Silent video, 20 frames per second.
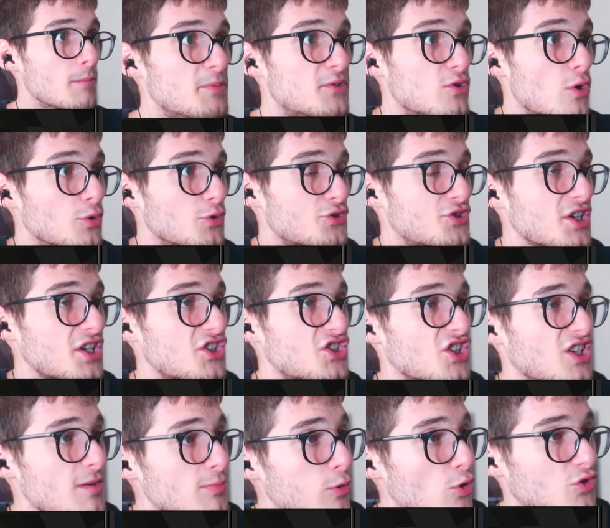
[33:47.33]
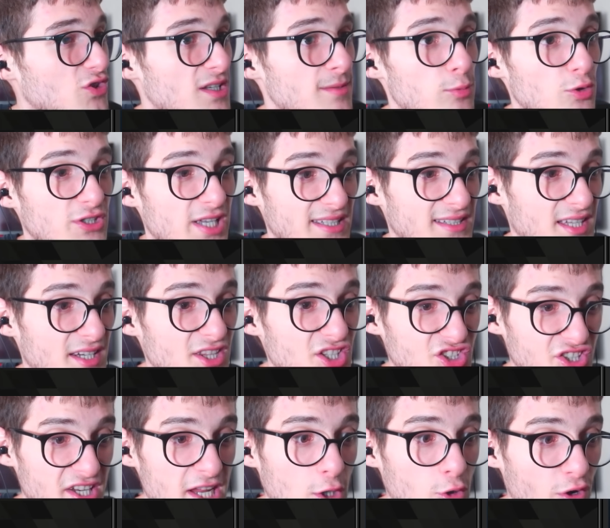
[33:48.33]
Bizi öldürecek kişi kim dostlarım? Bu kedileri
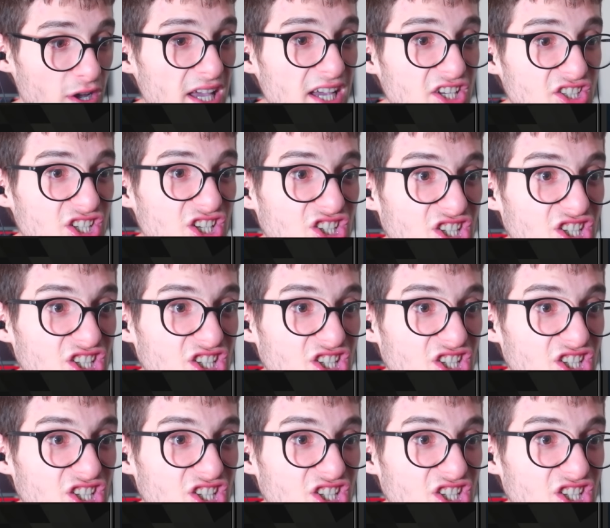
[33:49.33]
dışarıya koyan kişi